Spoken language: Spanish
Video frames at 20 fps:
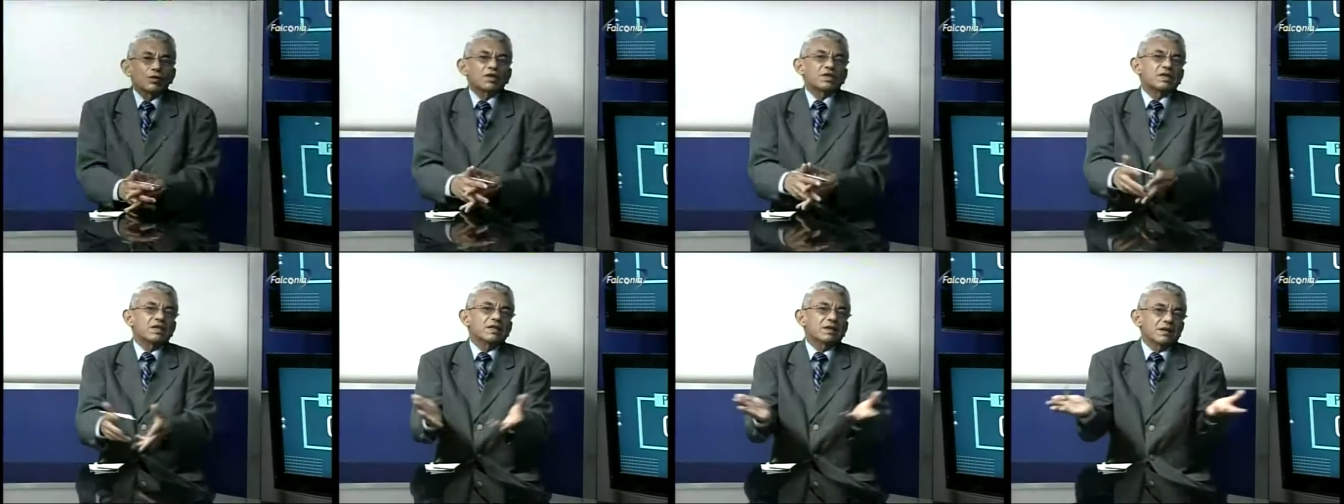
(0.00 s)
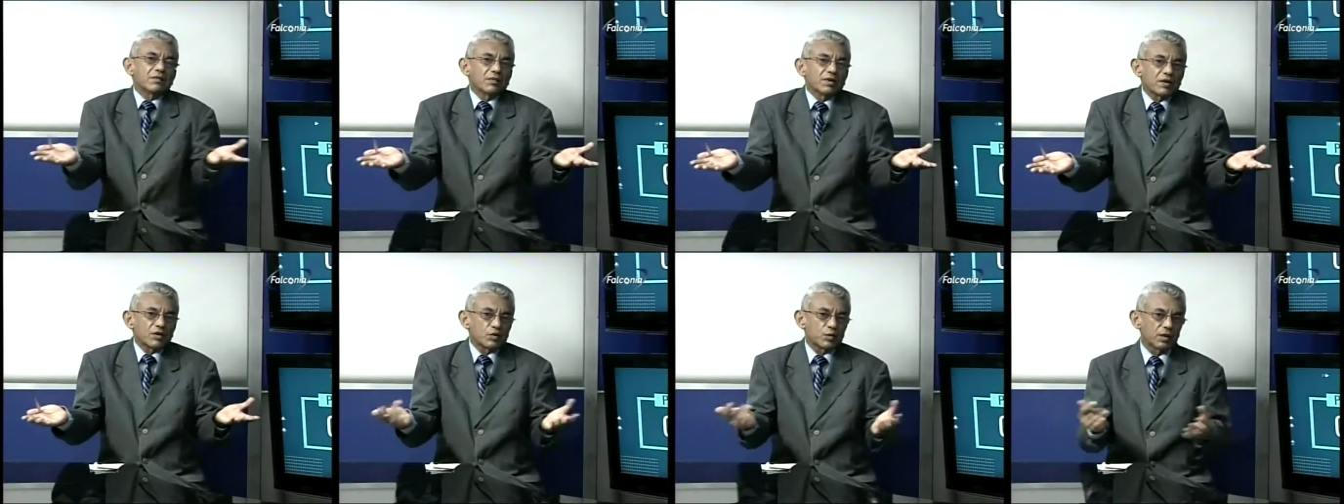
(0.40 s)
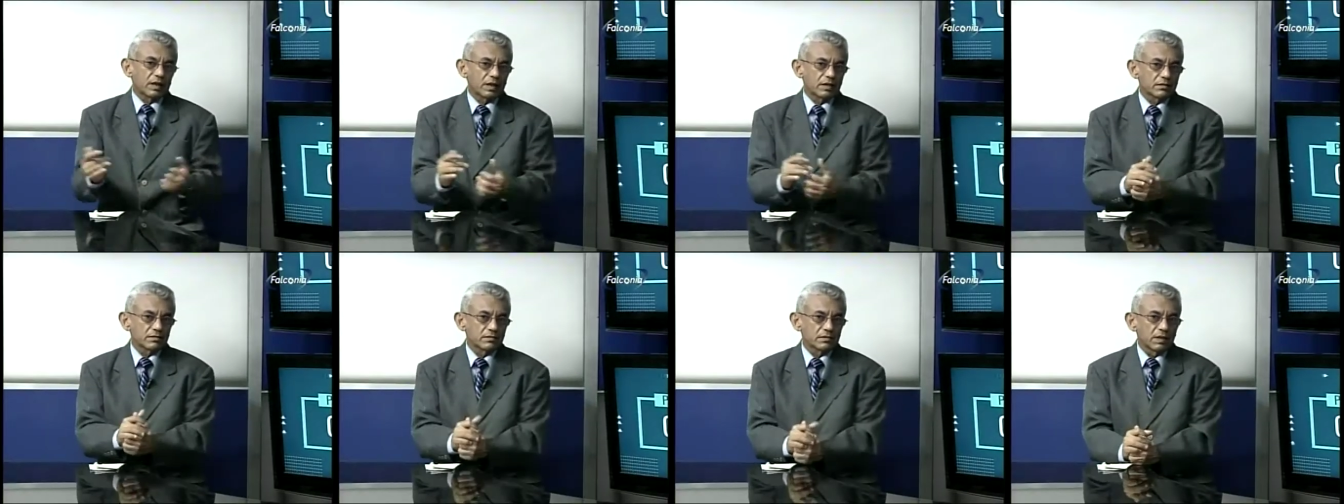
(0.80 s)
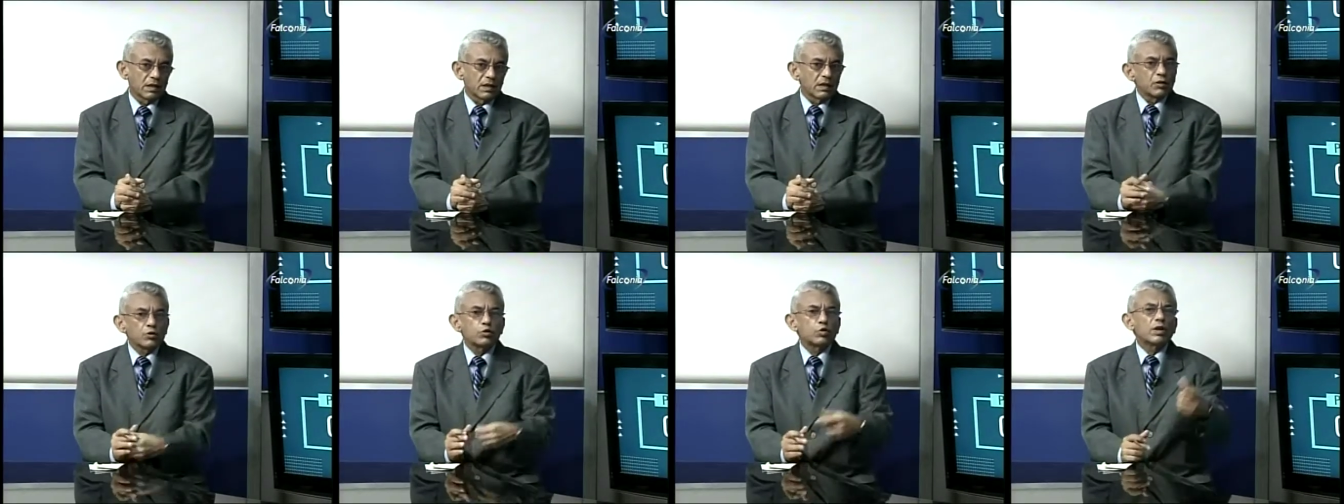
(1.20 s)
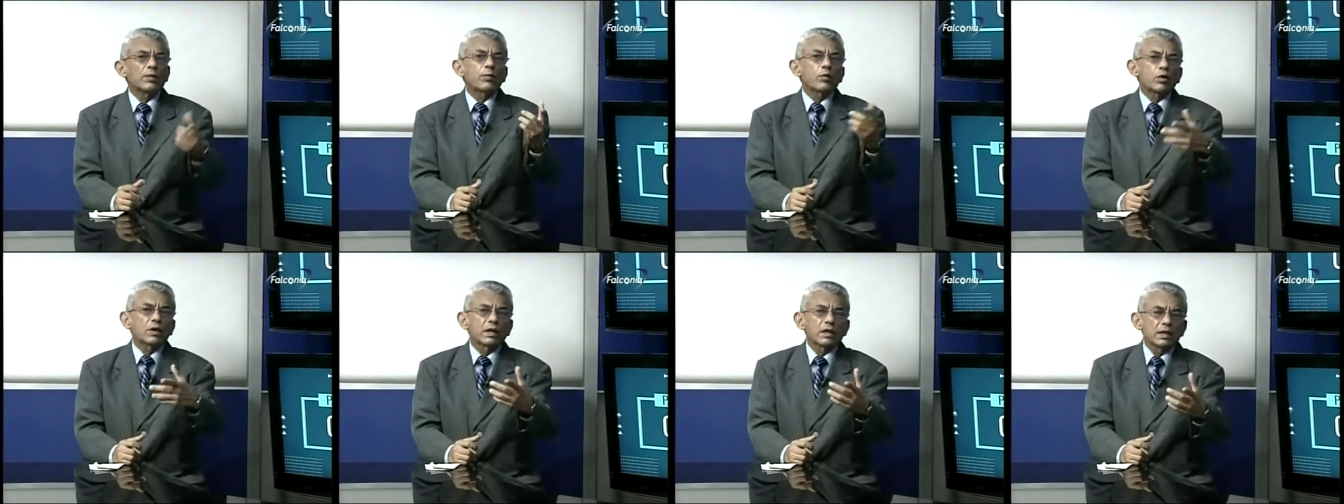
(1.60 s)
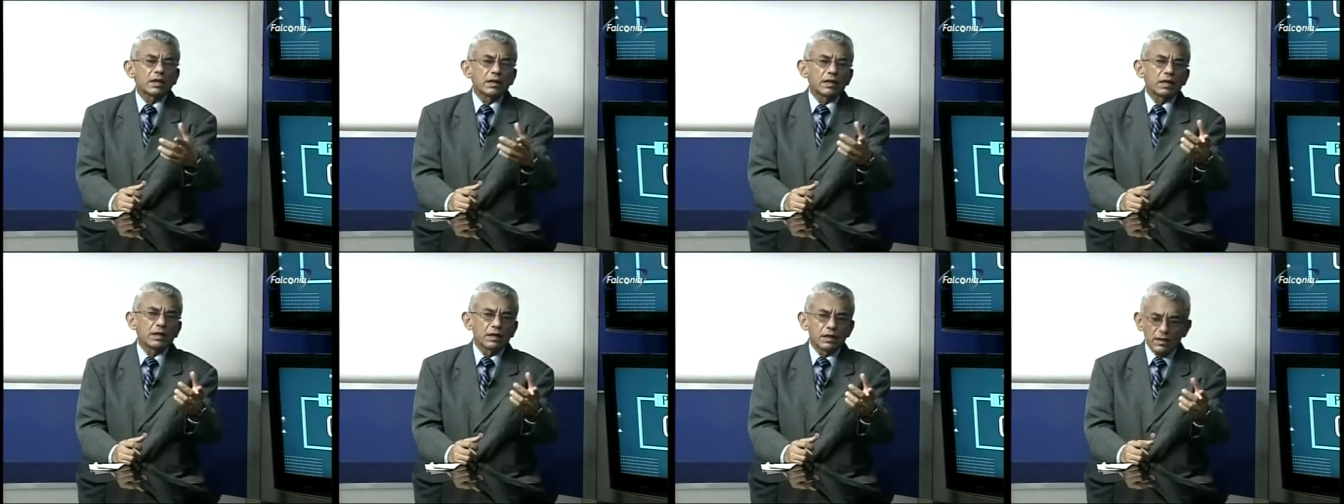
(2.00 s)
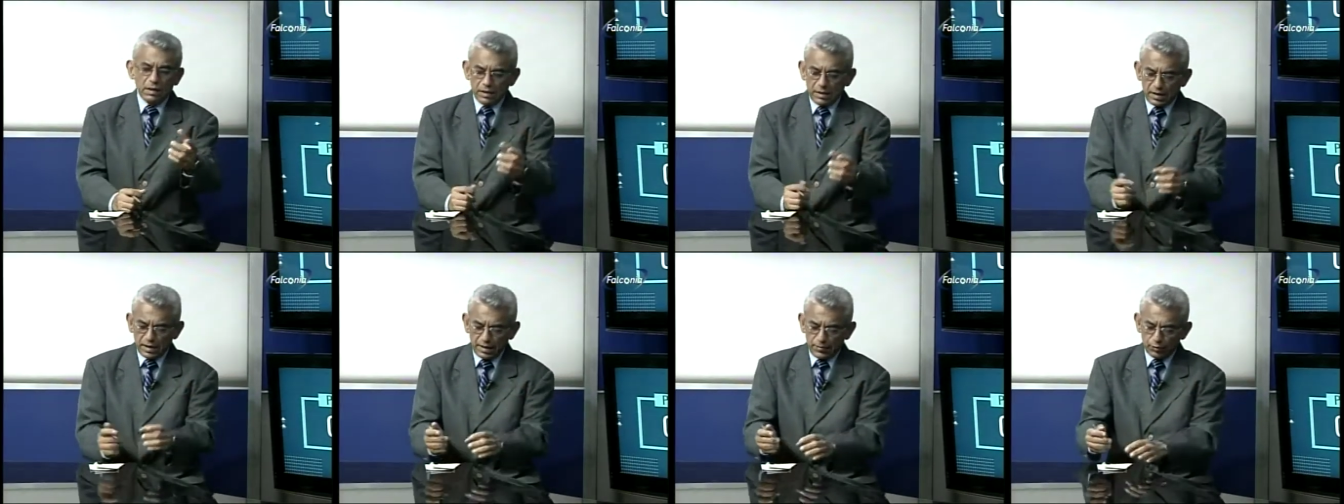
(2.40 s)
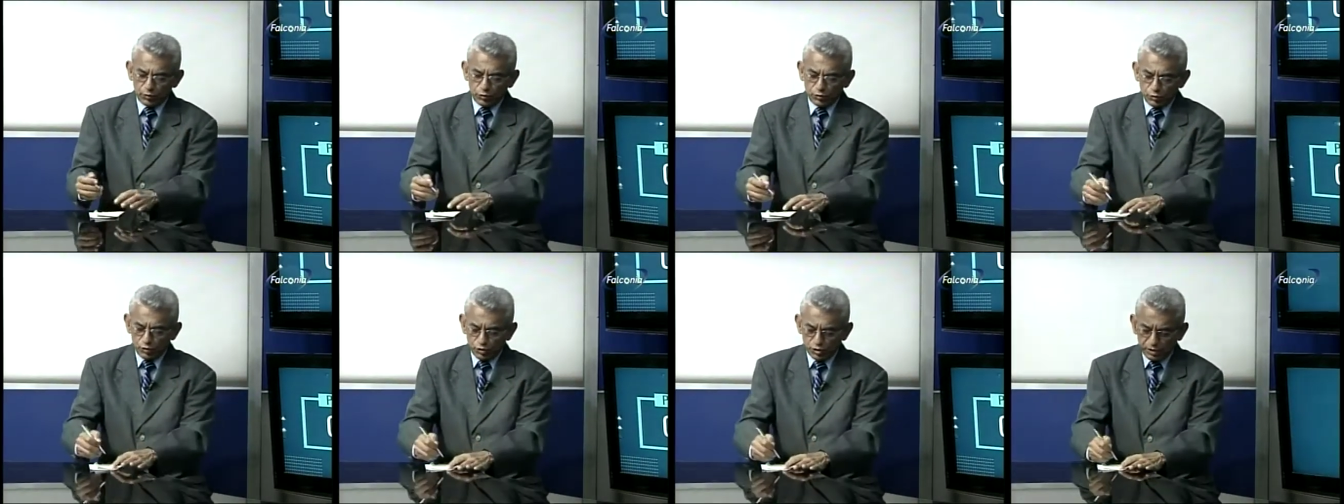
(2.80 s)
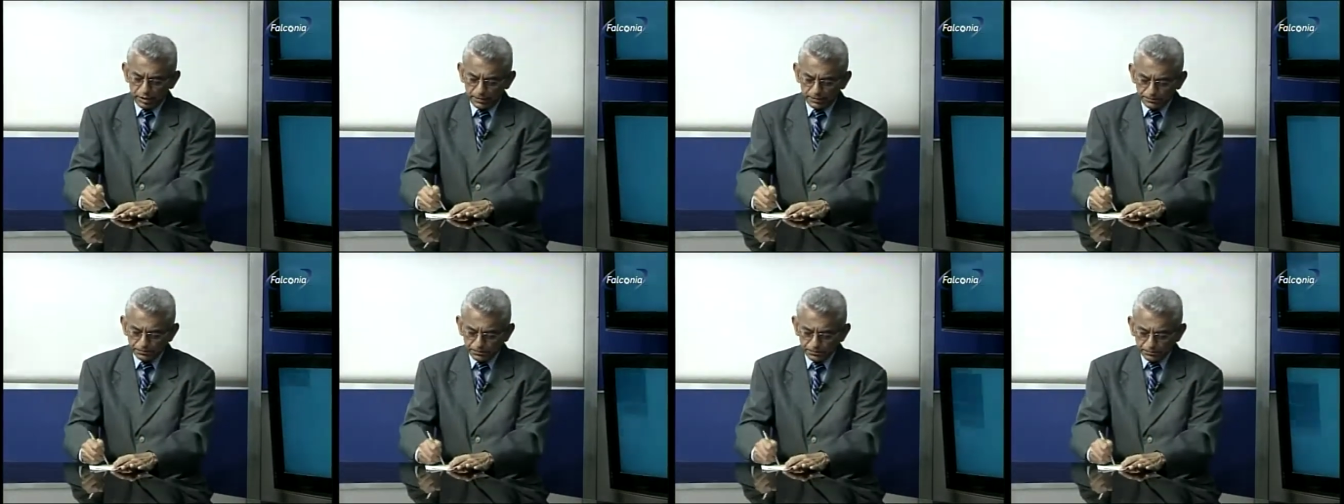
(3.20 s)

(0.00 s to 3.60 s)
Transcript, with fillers: decide en Venezuela. Yo le pongo el, ejemplo, yo no sé...